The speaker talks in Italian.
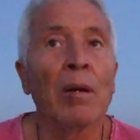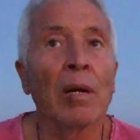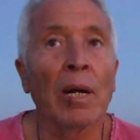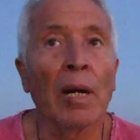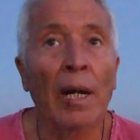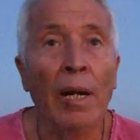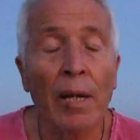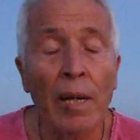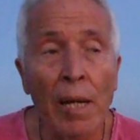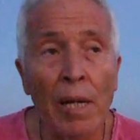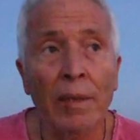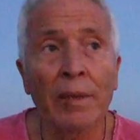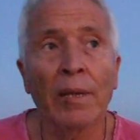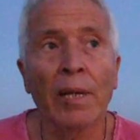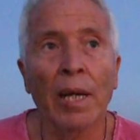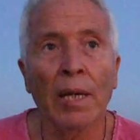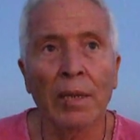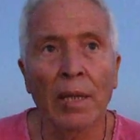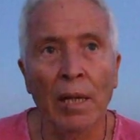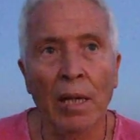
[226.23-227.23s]
la
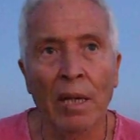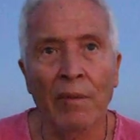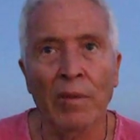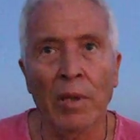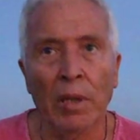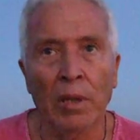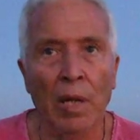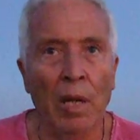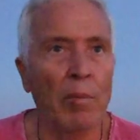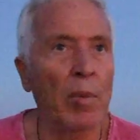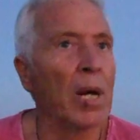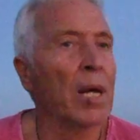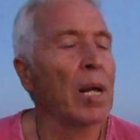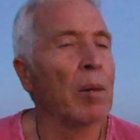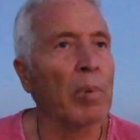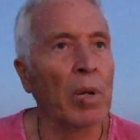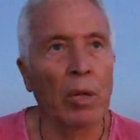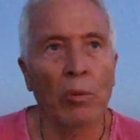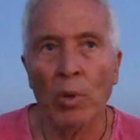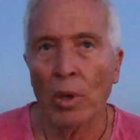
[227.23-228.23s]
realtà della vita, amara
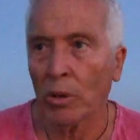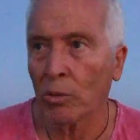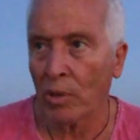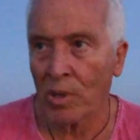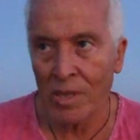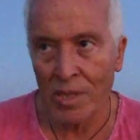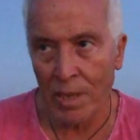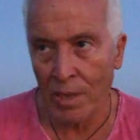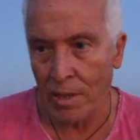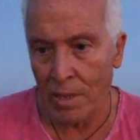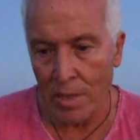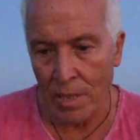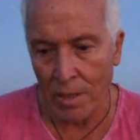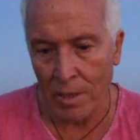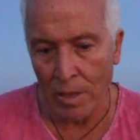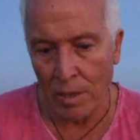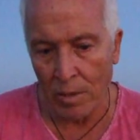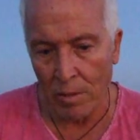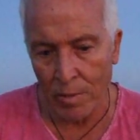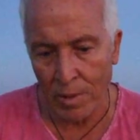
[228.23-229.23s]
per quanto essa sia,
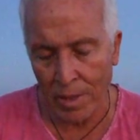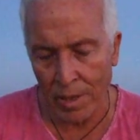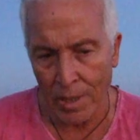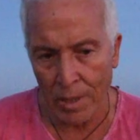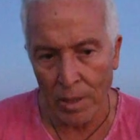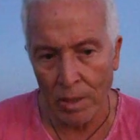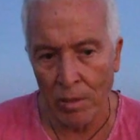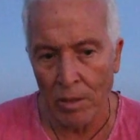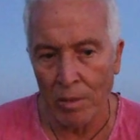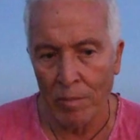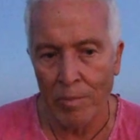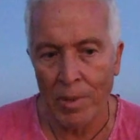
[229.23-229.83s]
dico, perché dico,